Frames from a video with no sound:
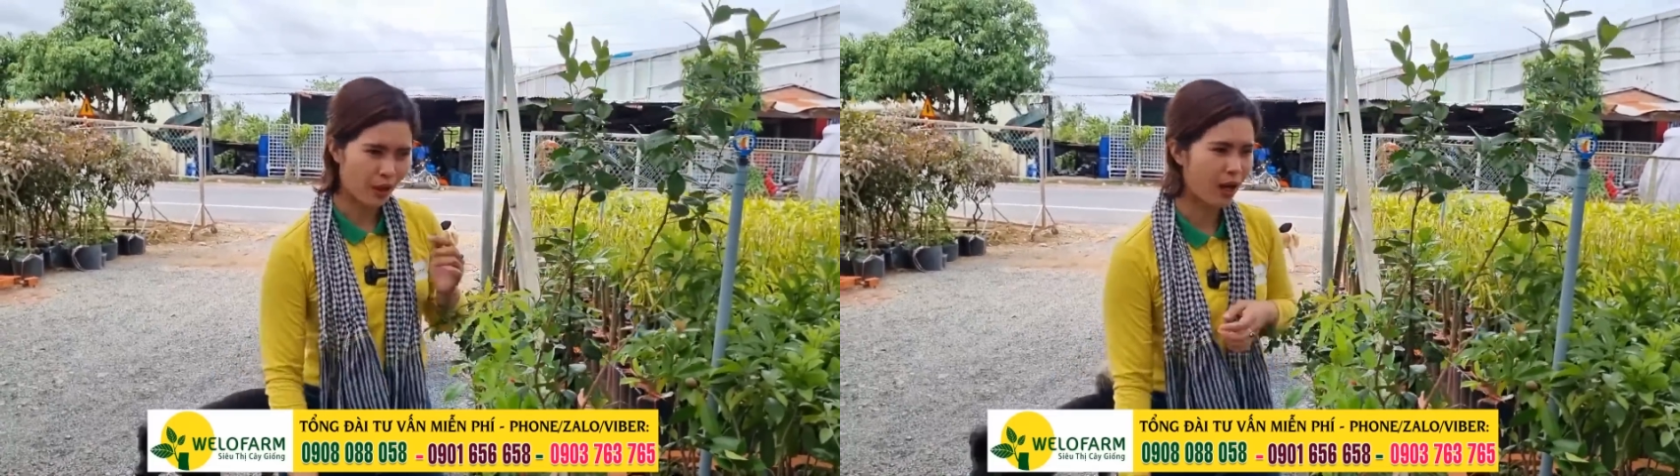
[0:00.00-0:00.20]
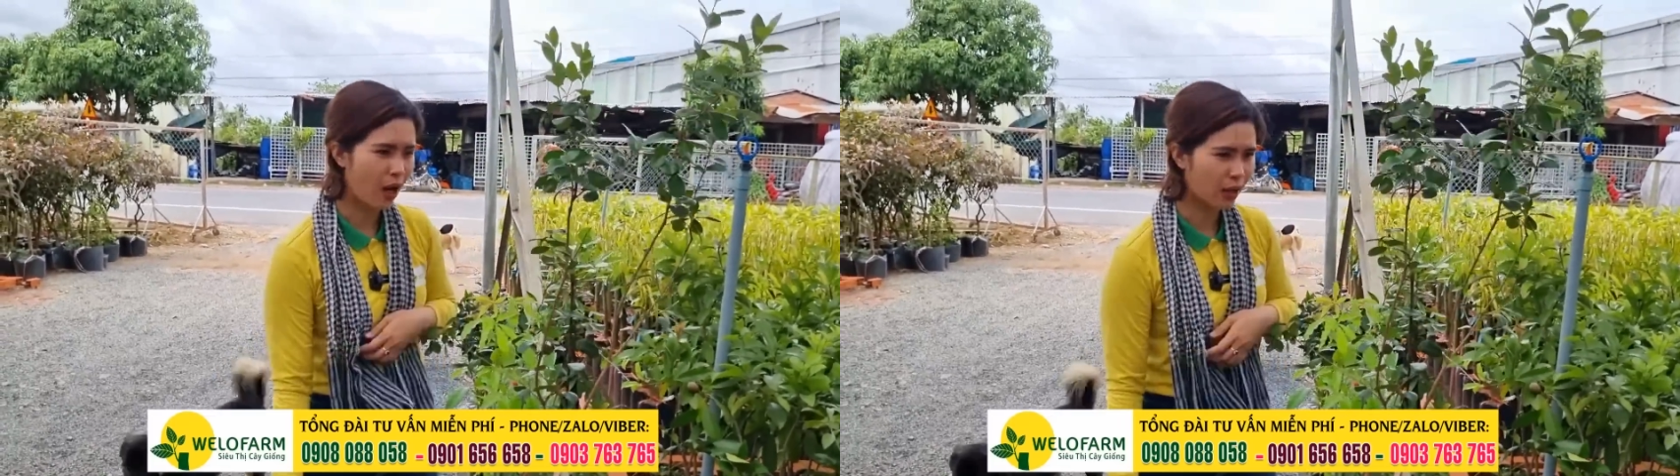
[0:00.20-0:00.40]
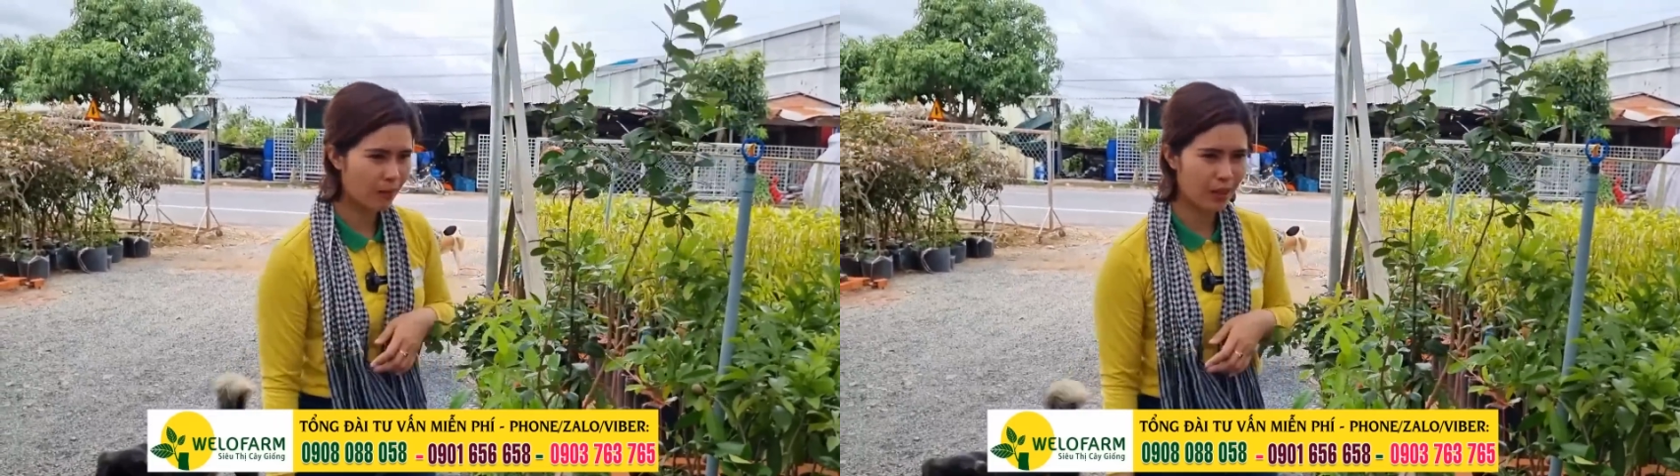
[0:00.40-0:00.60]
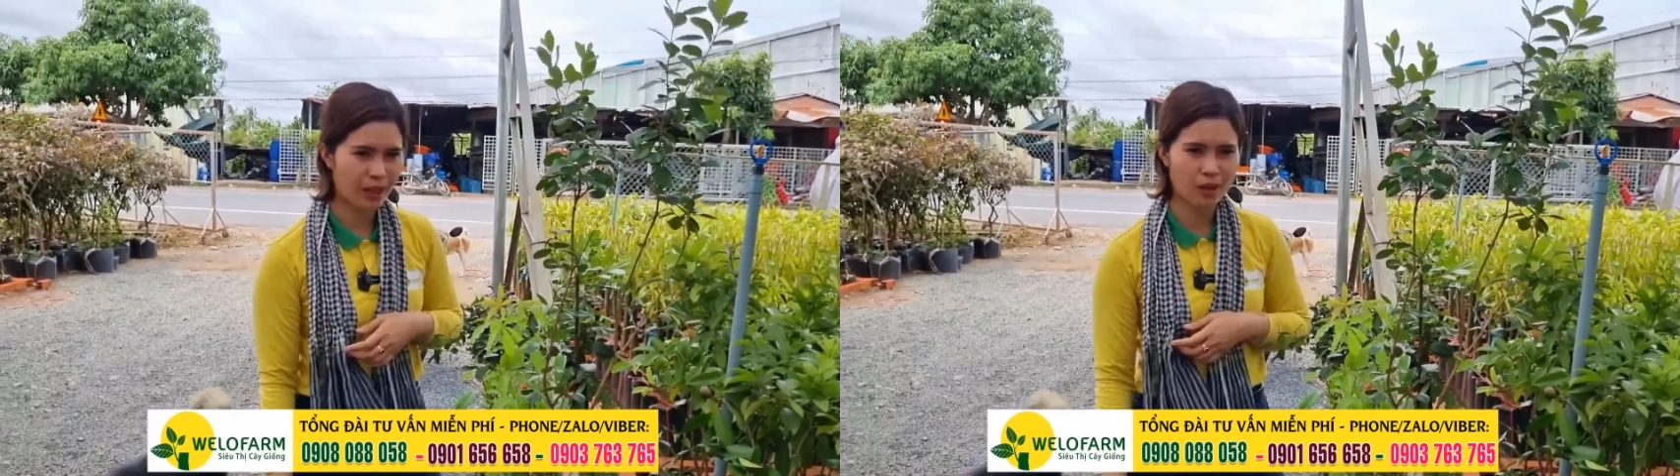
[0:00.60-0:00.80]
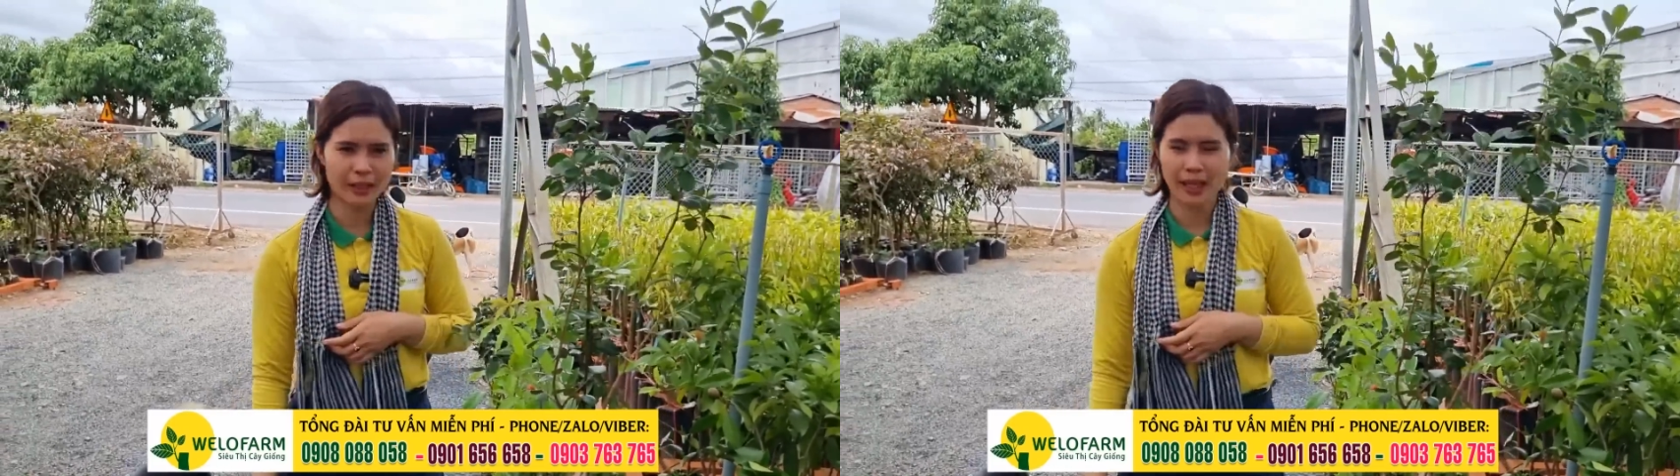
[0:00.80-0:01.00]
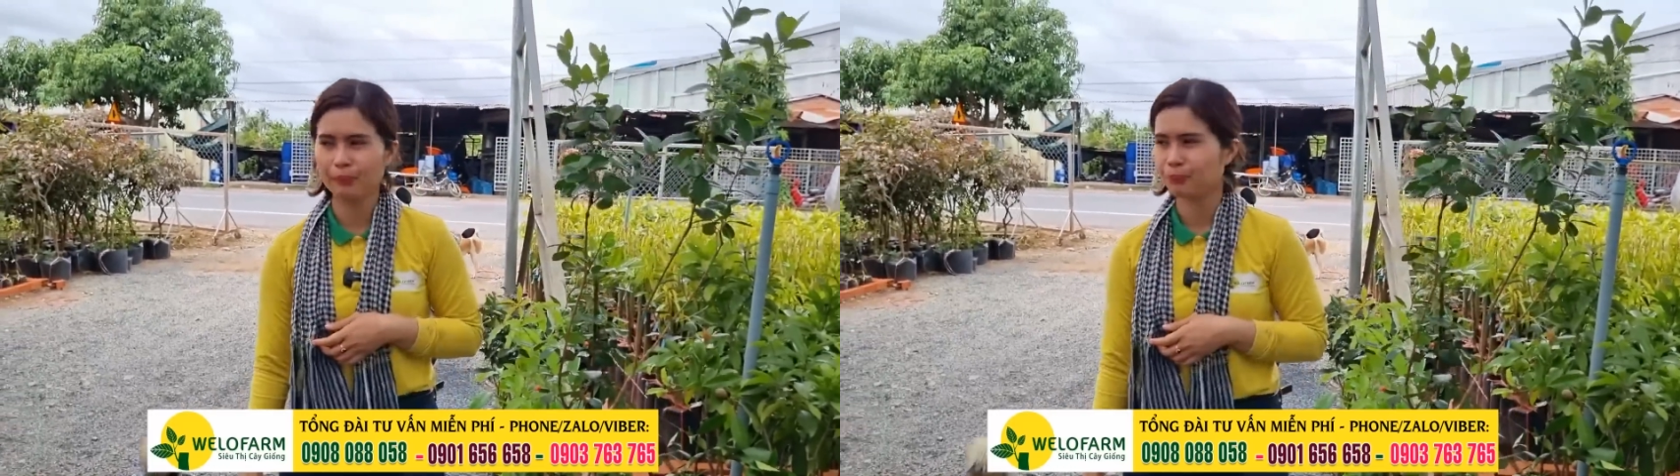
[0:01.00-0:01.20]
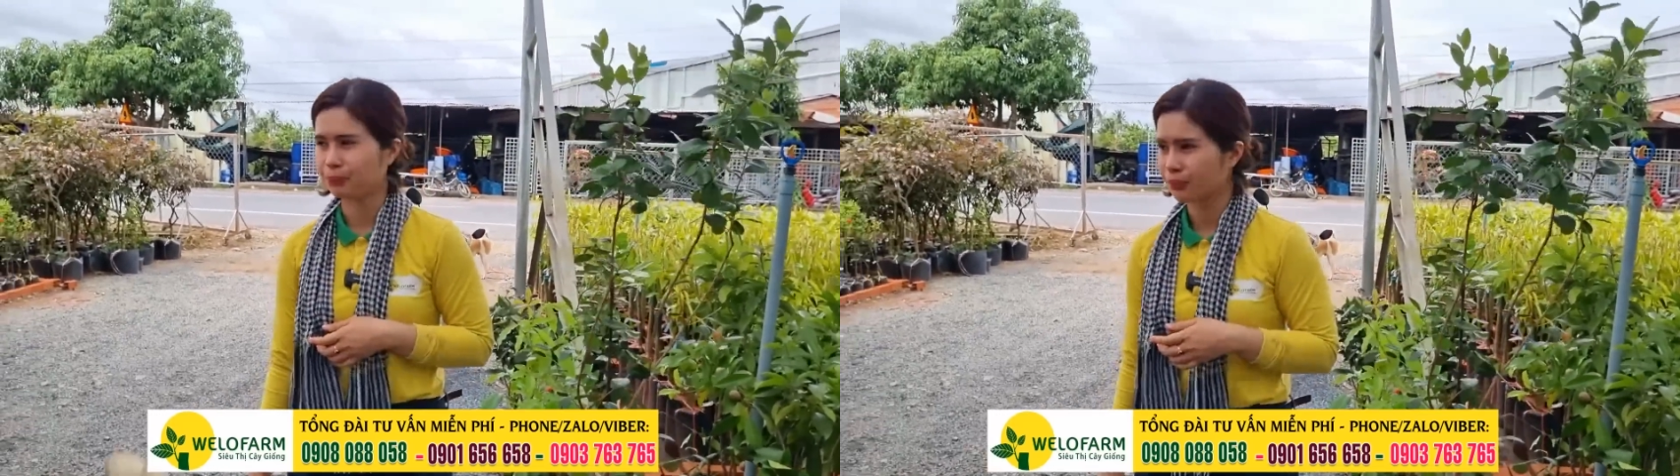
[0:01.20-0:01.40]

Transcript: đỏ đỏ nha bà con nha